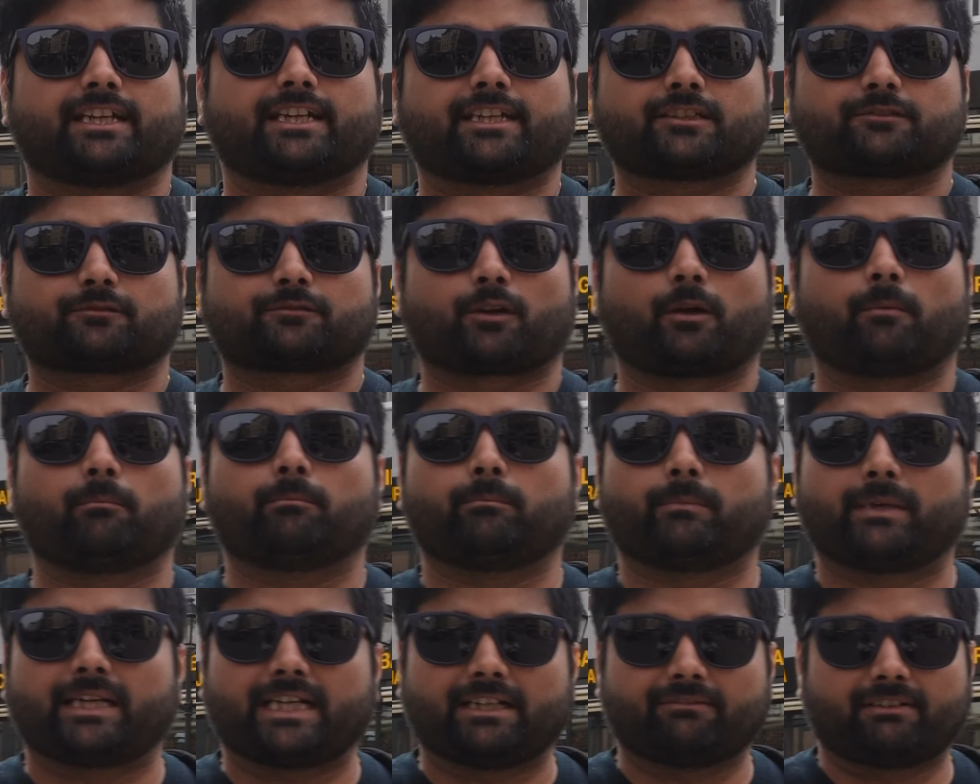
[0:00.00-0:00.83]
इट इज़ फ्रॉम
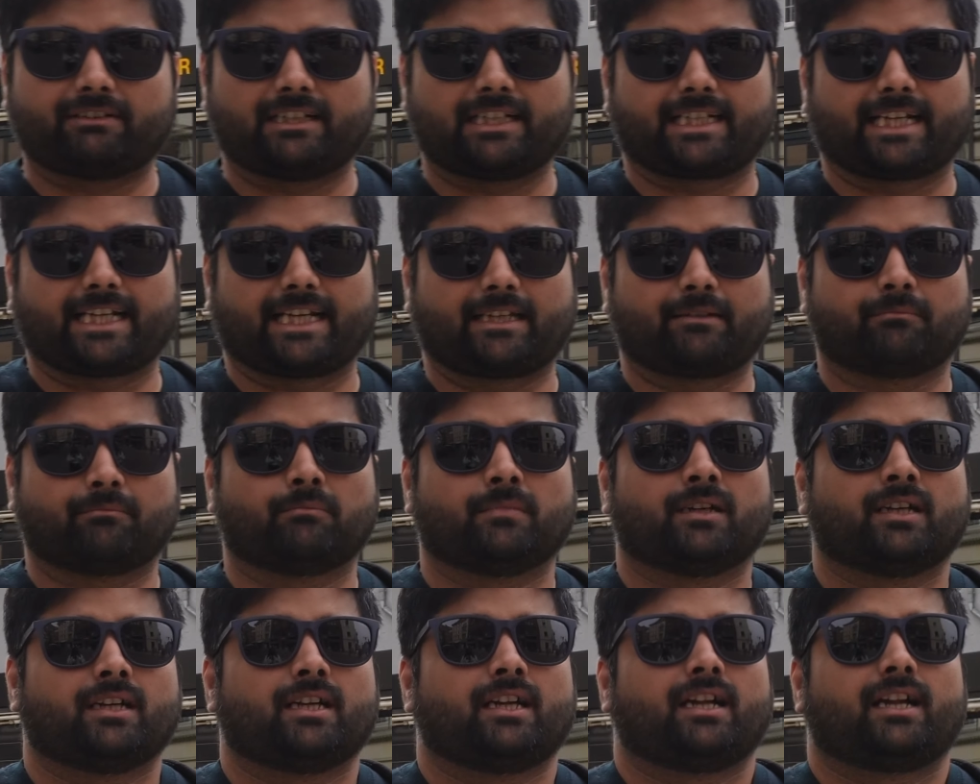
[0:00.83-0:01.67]
मेडिवल टाइम
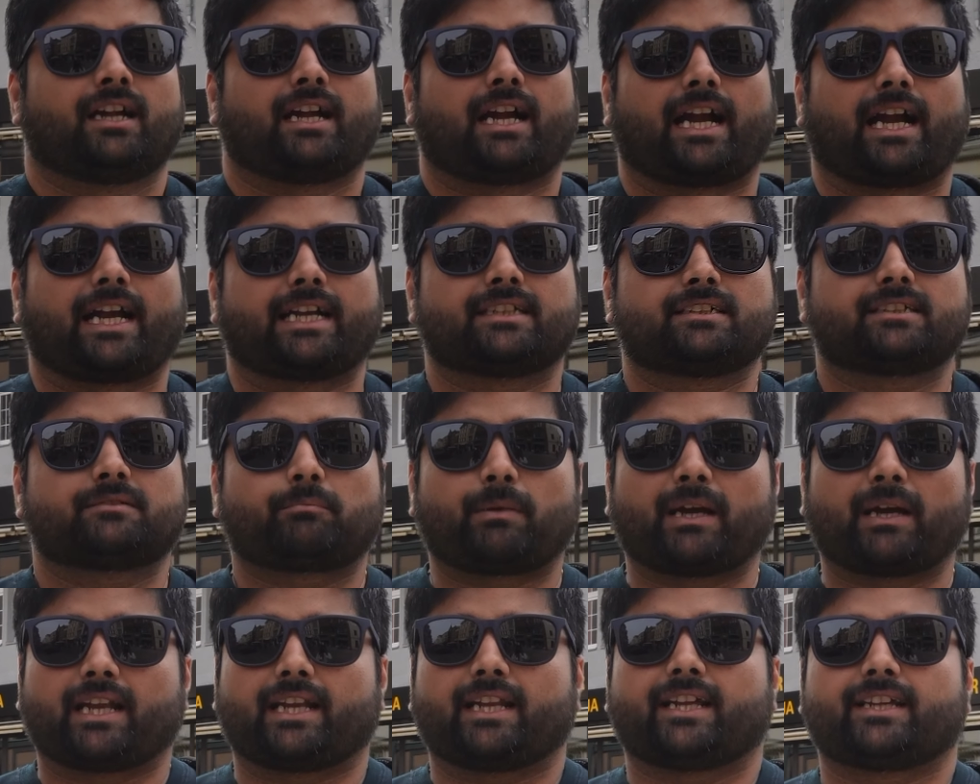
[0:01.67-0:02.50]
एंड
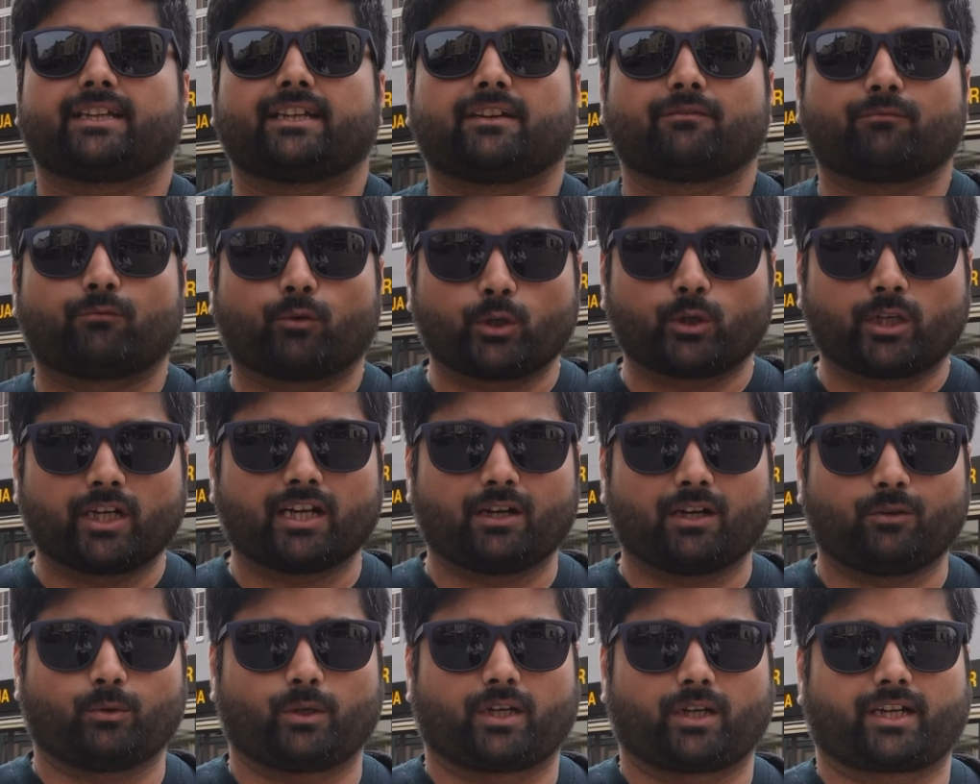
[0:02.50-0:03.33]
पहले ये वुड
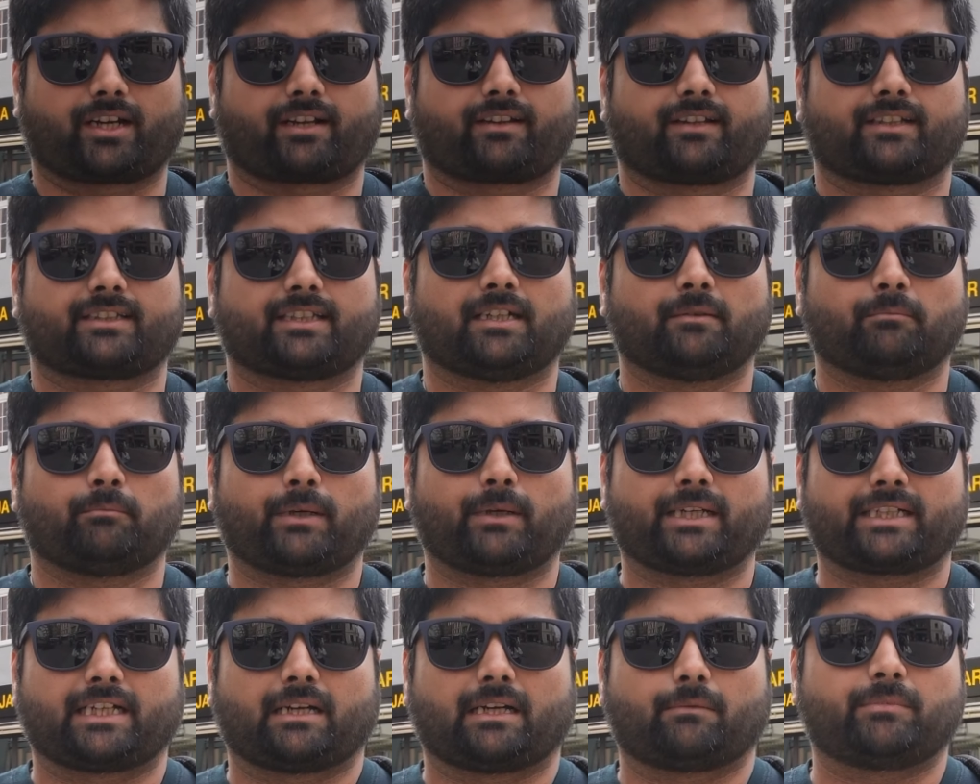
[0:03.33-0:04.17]
का हुआ करता था
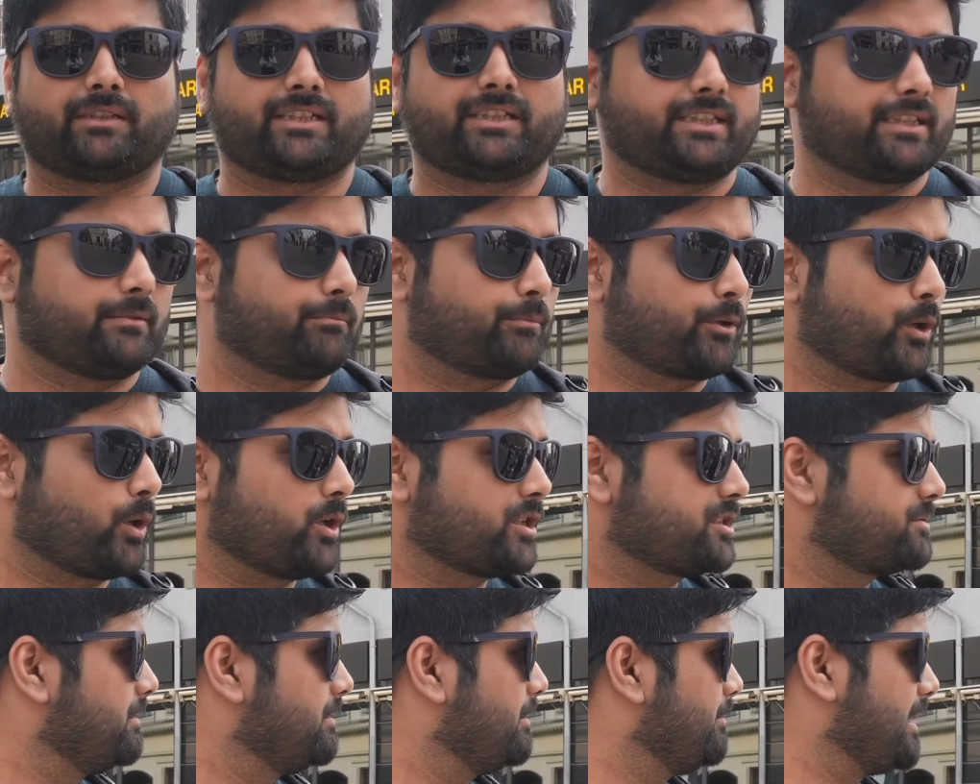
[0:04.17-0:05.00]
बट अभी ये
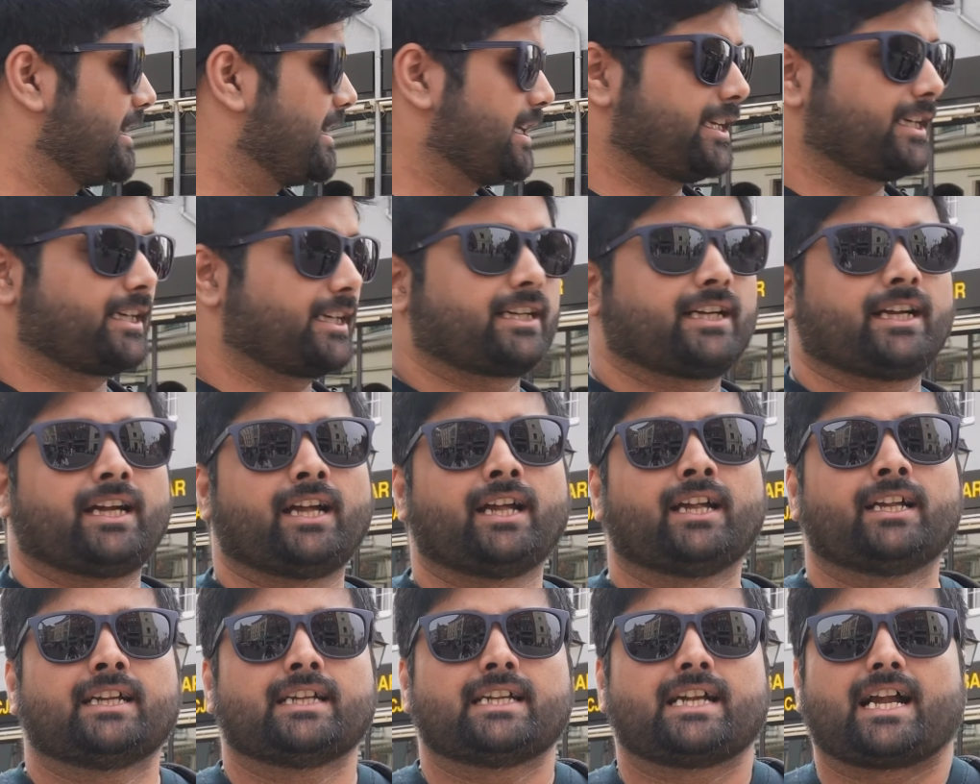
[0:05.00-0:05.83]
ब्रॉन्ज में बना रखा
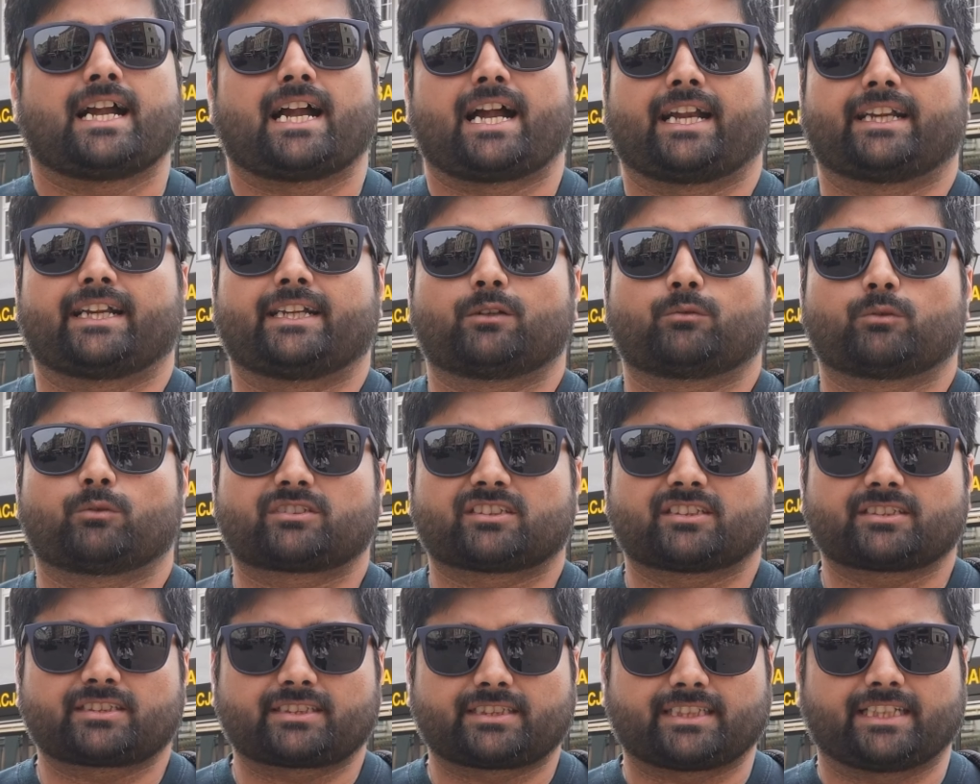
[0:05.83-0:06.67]
है एंड इट
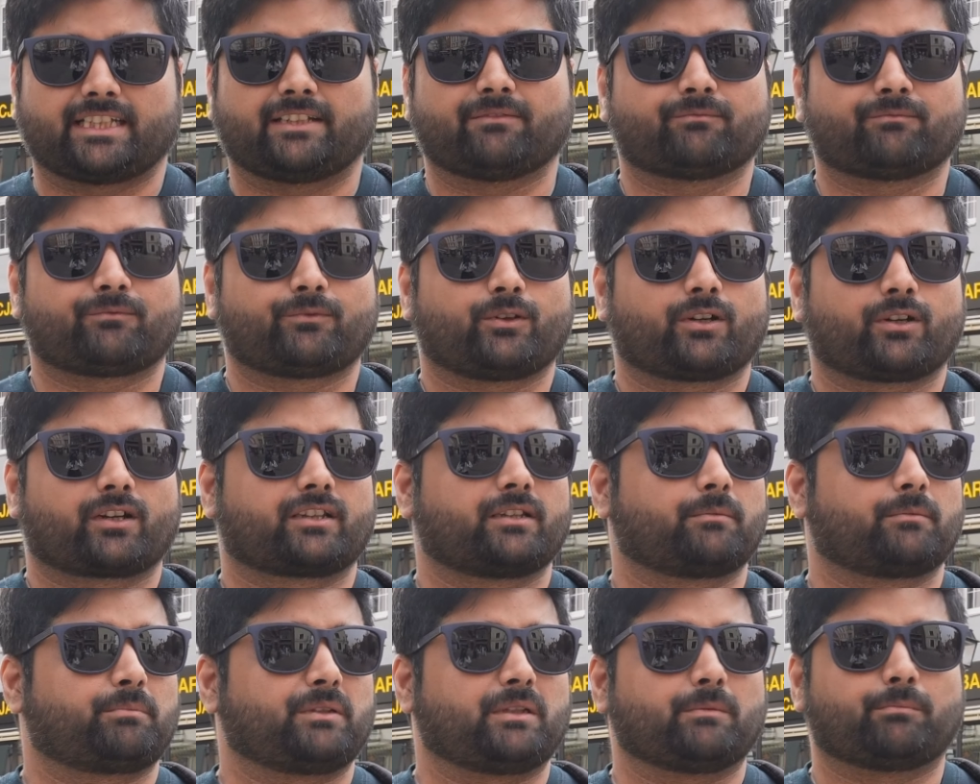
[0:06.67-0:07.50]
वॉज़ अ शेम फॉर
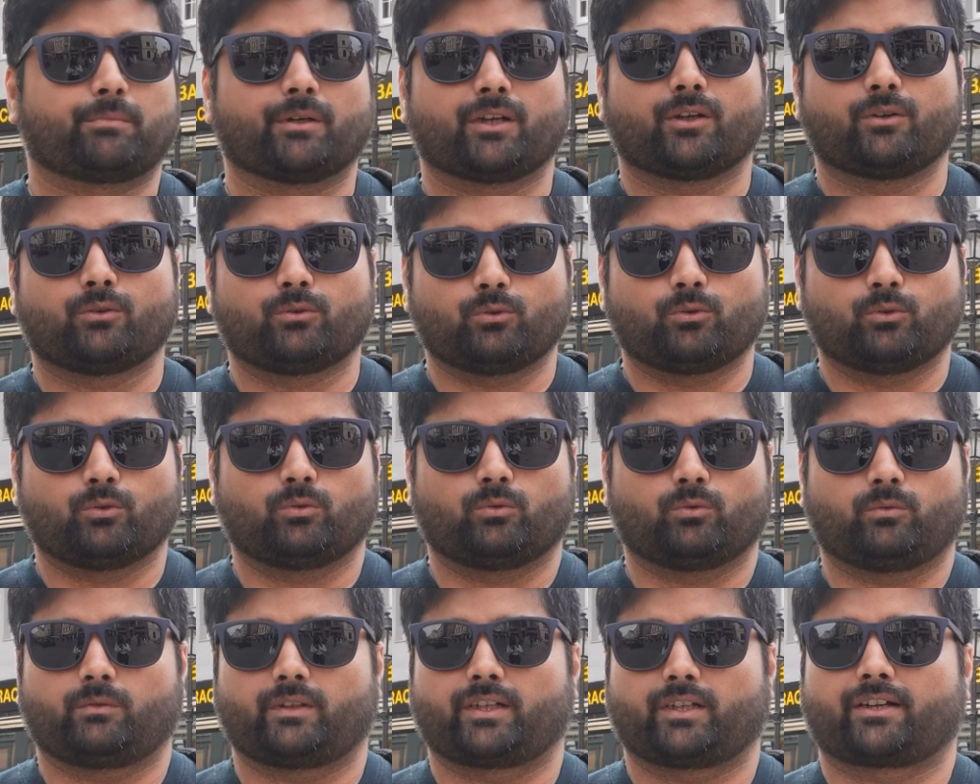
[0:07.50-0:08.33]
द पीपल
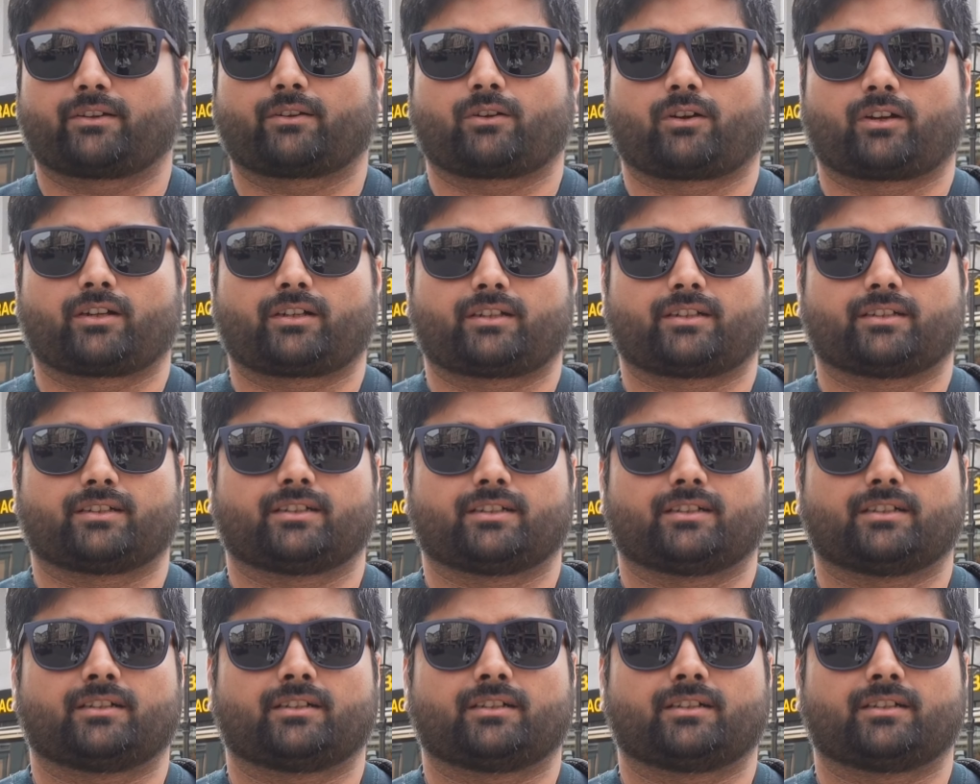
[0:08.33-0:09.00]
हु आर नॉट